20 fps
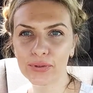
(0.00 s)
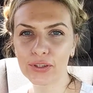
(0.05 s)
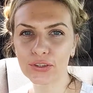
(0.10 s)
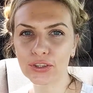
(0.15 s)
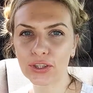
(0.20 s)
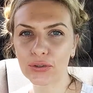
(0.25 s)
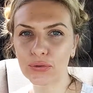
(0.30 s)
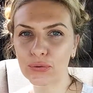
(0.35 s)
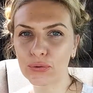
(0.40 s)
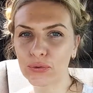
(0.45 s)

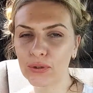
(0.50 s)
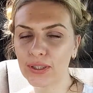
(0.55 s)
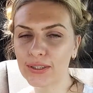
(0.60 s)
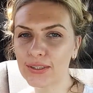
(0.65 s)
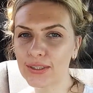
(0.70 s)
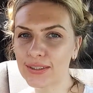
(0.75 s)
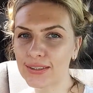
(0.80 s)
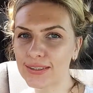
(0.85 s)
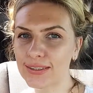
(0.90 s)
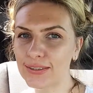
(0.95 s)
положа руку на
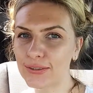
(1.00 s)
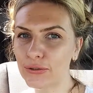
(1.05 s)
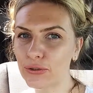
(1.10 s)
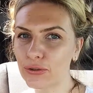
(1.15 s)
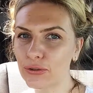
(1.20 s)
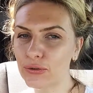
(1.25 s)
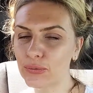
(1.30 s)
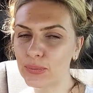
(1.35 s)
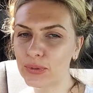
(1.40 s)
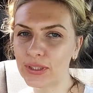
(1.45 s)
сердце,
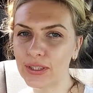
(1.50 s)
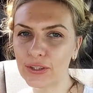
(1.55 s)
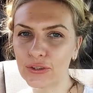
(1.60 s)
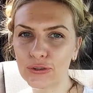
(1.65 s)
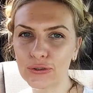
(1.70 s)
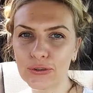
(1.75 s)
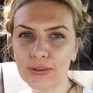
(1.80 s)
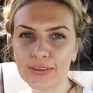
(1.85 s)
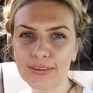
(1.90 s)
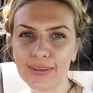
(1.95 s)
дернул меня
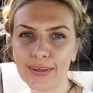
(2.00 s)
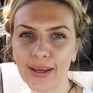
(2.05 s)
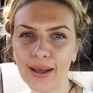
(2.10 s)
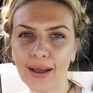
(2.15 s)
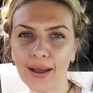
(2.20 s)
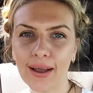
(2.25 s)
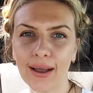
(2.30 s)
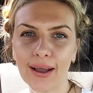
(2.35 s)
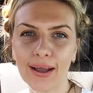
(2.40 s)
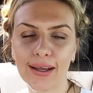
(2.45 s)
черт.
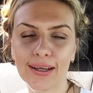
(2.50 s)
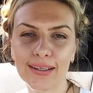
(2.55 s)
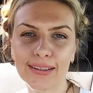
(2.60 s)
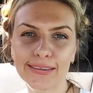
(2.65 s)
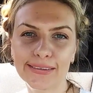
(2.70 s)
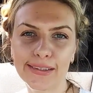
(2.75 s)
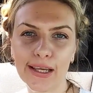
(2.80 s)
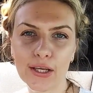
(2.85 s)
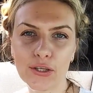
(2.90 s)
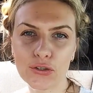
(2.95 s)

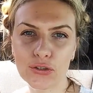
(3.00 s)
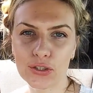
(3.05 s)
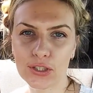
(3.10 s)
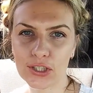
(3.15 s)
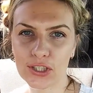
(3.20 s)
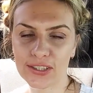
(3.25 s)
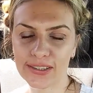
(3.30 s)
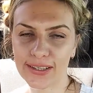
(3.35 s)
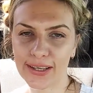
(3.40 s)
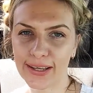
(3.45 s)
Я еще
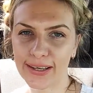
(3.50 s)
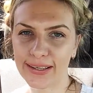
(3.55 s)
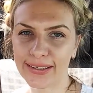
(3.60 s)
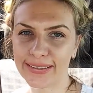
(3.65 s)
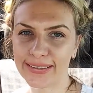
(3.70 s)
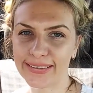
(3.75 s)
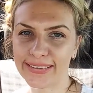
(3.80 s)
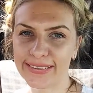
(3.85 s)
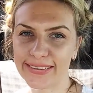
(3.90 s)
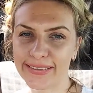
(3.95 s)
зашла
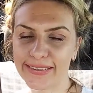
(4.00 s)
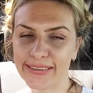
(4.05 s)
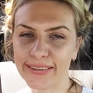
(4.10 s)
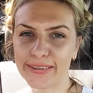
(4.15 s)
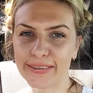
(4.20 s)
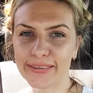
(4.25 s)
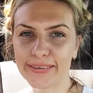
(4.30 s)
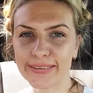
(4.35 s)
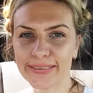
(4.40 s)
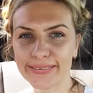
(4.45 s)

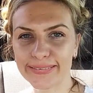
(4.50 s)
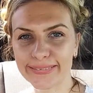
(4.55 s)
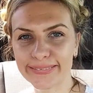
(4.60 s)
и